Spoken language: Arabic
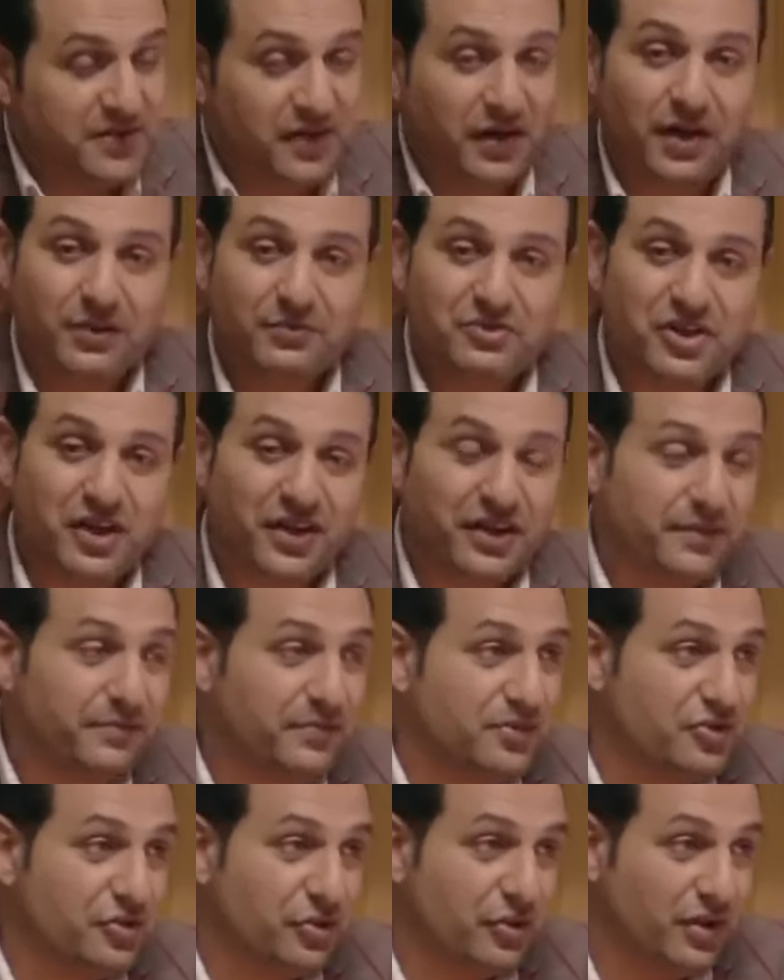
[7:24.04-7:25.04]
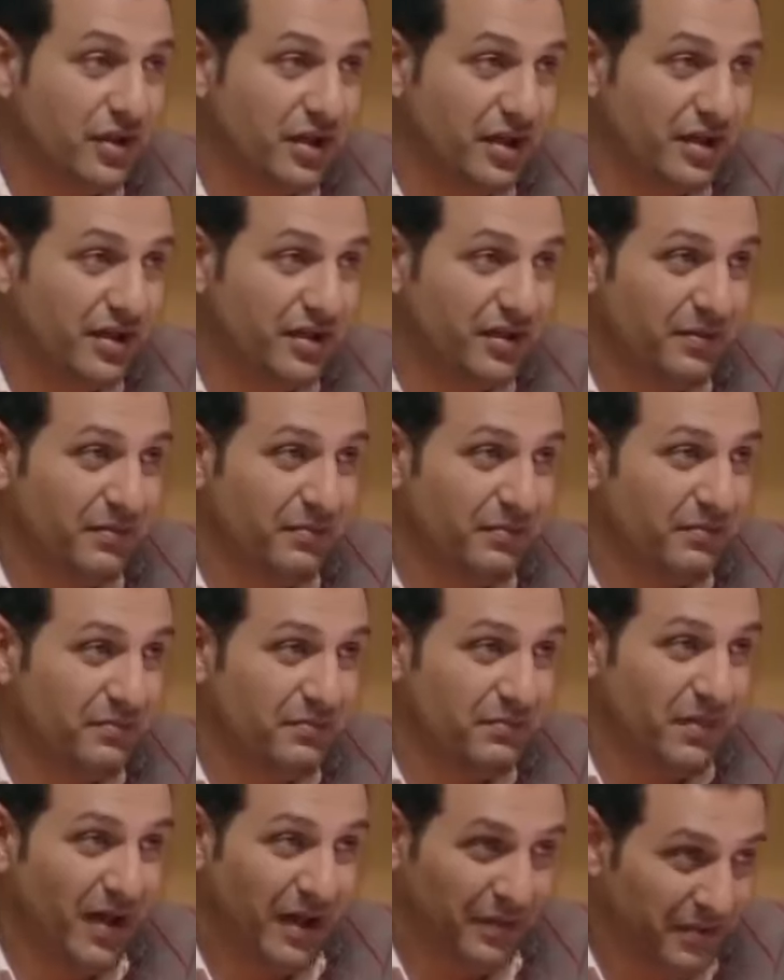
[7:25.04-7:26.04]
صراحة مش عاجبني شغلها
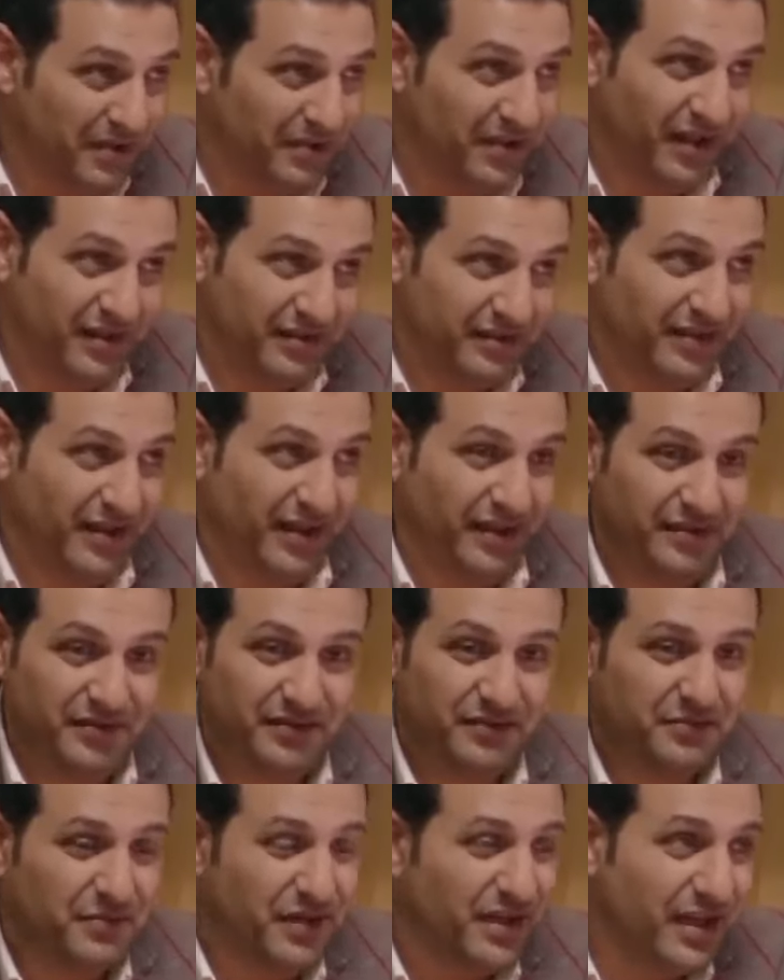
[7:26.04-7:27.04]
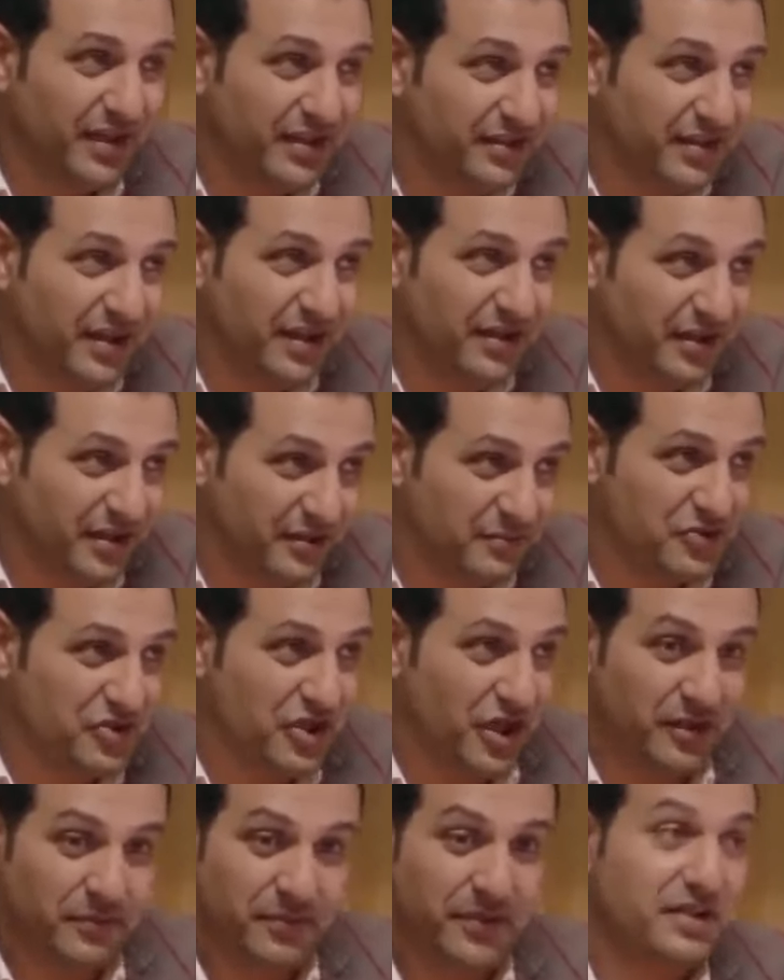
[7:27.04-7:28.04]
مع مدحت يعني مكانتها هناك
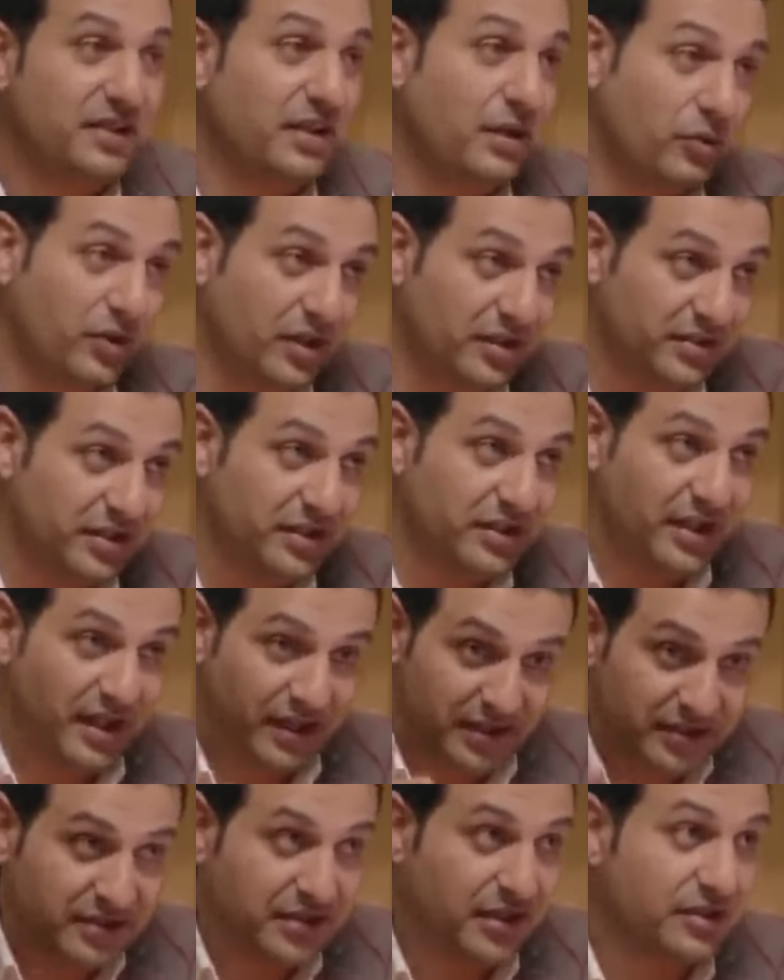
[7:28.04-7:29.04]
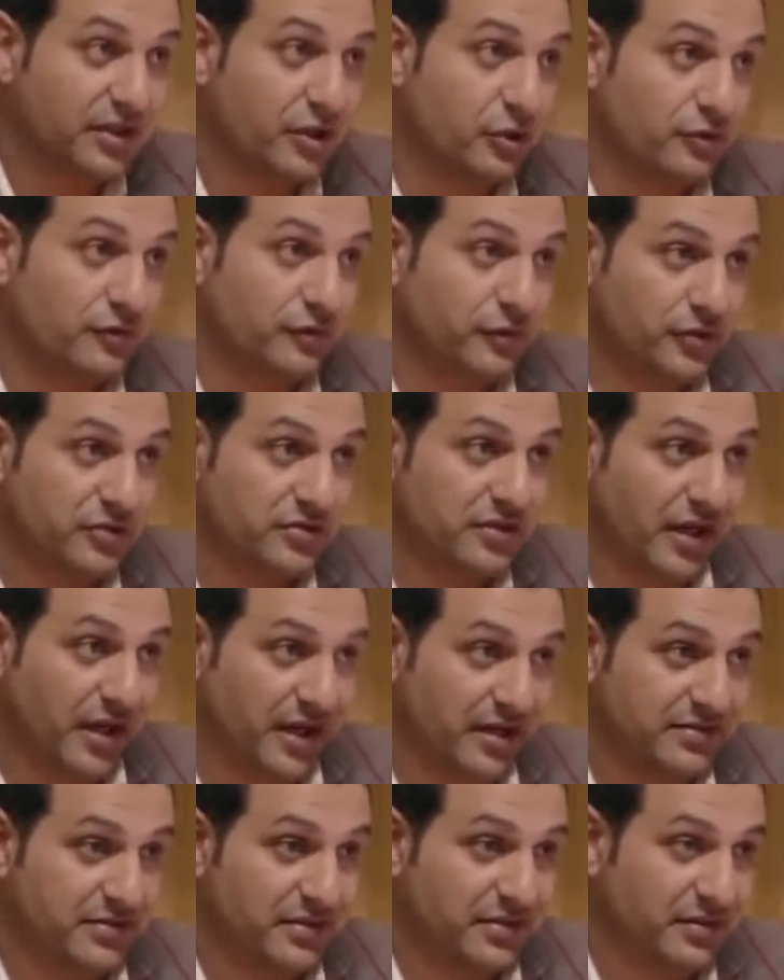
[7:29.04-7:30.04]
مش عاجباني لو جت هنا أكيد هتاخد فرصة
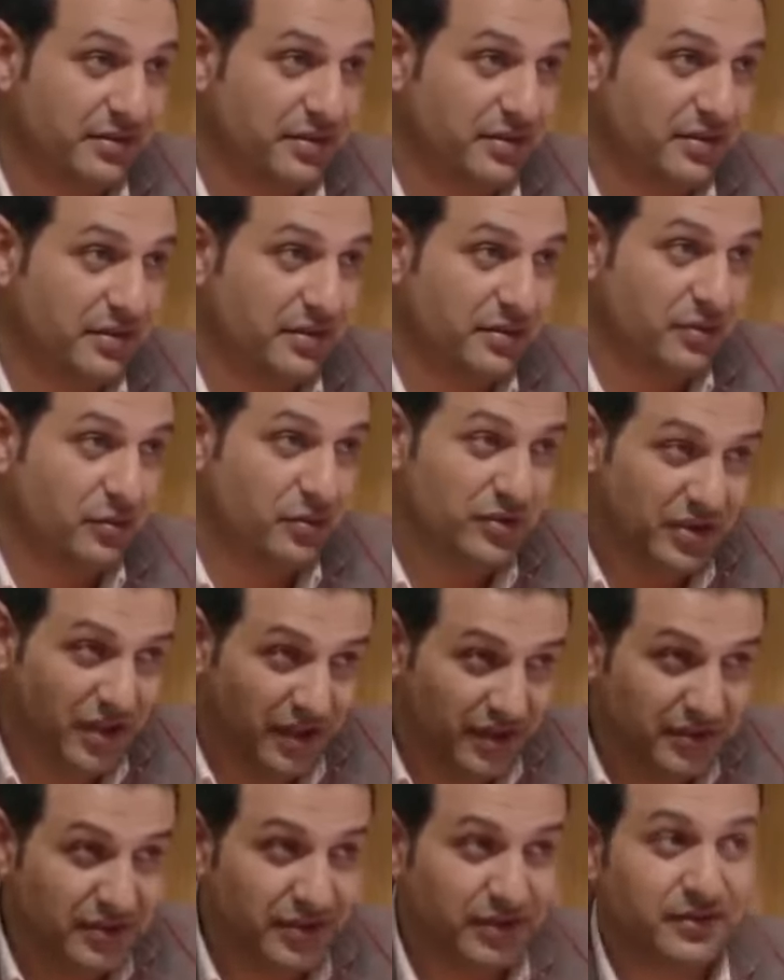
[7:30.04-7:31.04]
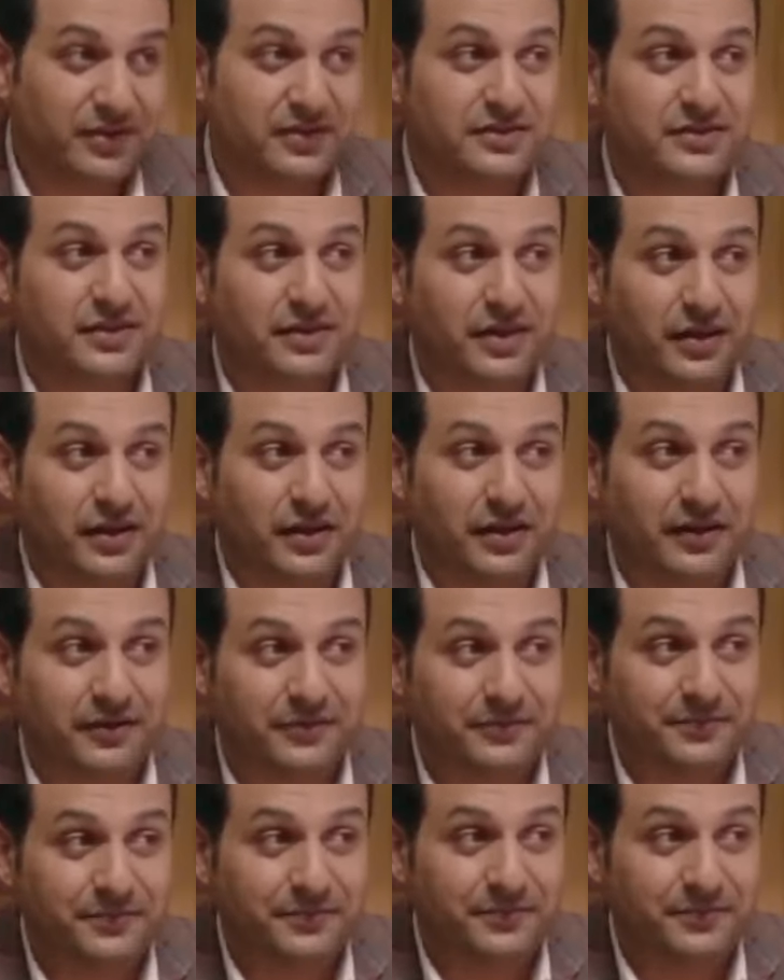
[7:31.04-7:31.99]
أحسن وأنت أكيد هتأثر عليها